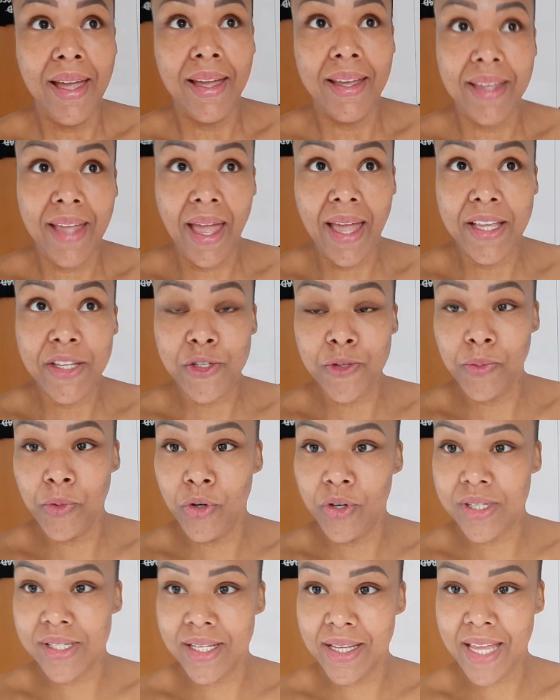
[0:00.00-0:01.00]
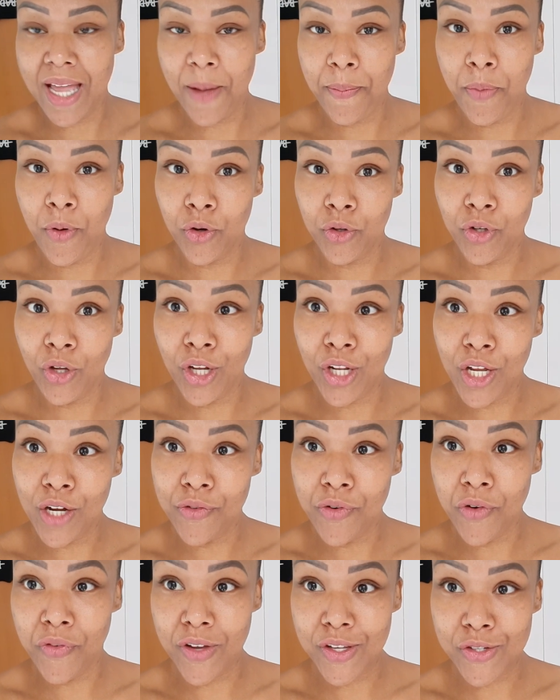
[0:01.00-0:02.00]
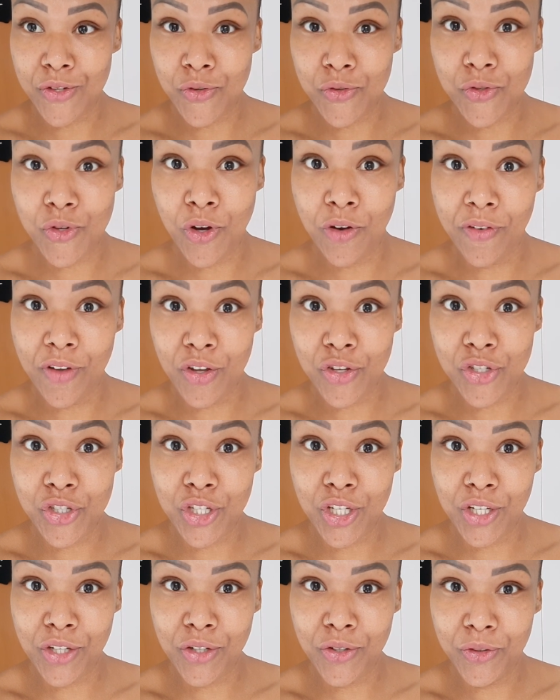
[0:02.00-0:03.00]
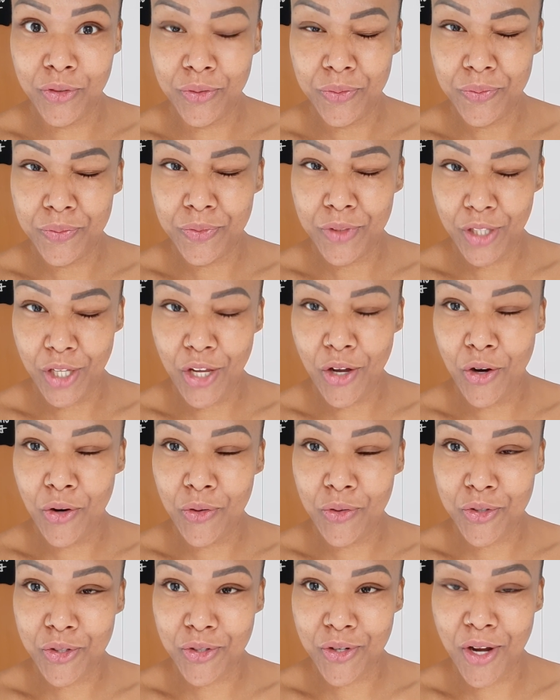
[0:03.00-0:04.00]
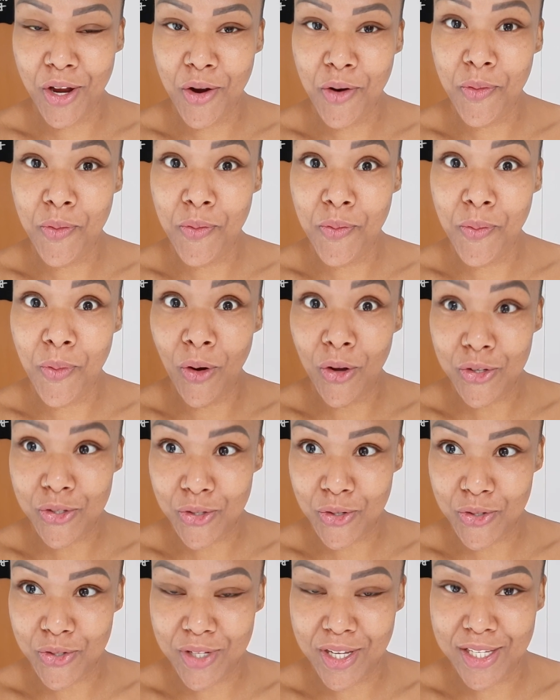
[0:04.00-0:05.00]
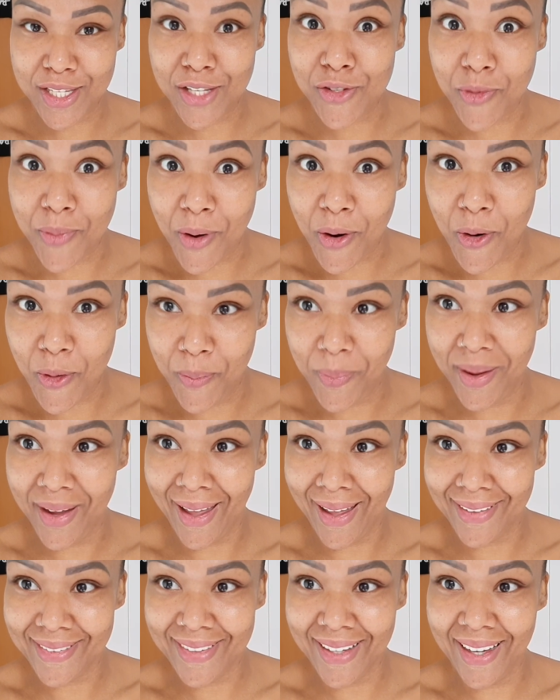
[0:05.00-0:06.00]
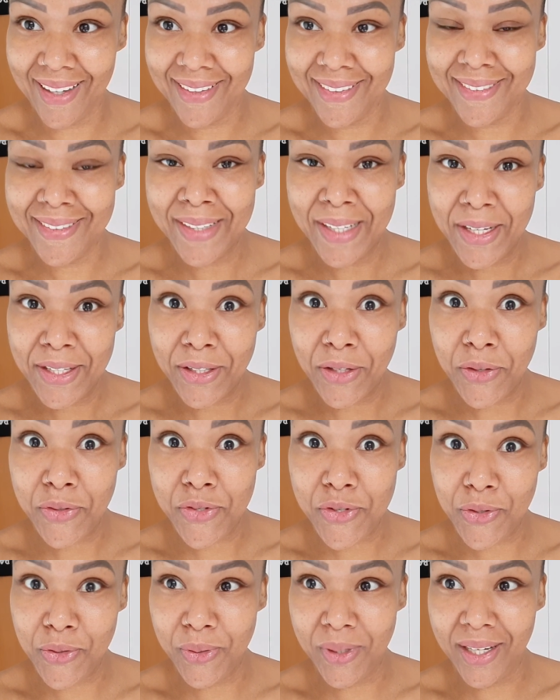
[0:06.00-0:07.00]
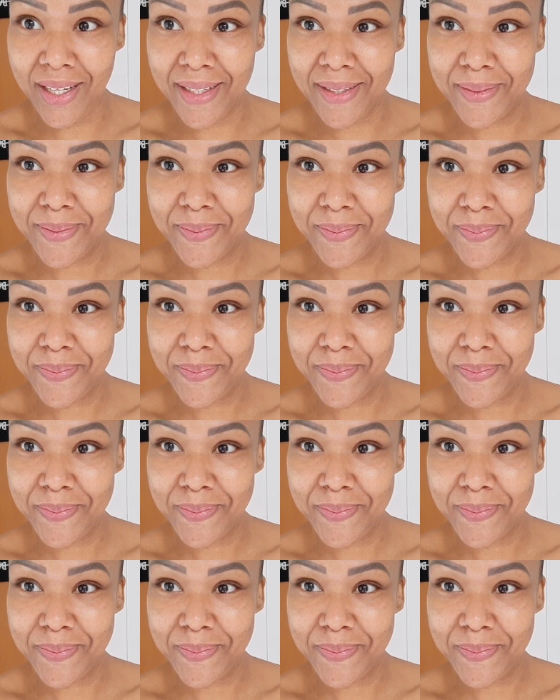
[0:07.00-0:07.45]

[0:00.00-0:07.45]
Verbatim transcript: E é isso, amores. Daqui a pouco, na hora que eu for fazer o sorvetinho, eu, eu mostro vocês. Vocês vão me acompanhar, tá? Então segura aí.